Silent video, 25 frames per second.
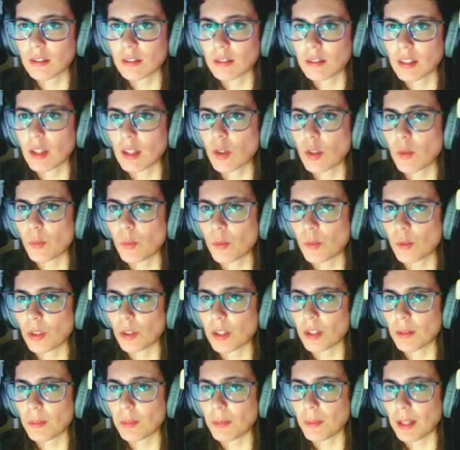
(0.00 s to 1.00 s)
La comuna,
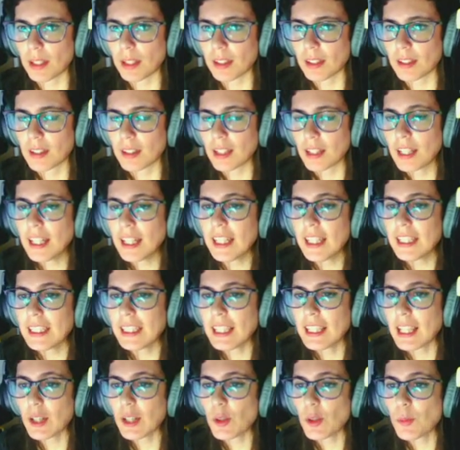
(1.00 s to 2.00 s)
vale. De
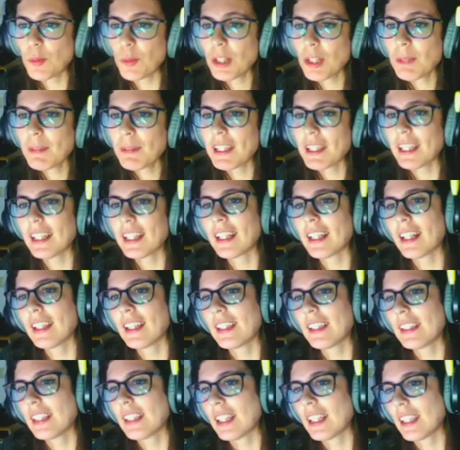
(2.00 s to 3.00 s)
la comuna me
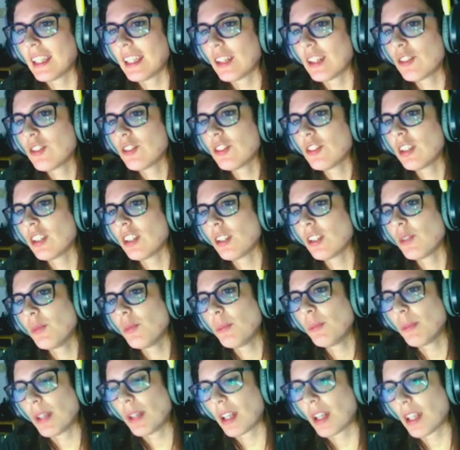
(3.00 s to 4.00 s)
encantaría conseguir un
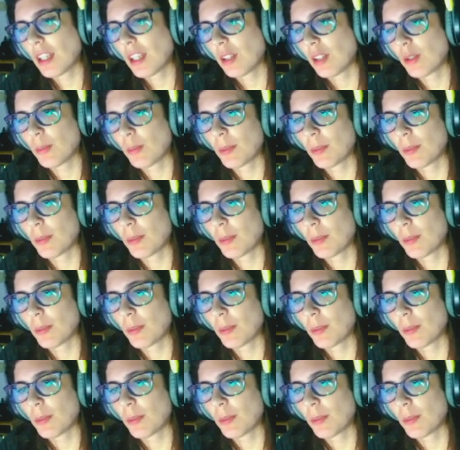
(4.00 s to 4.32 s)
perrito,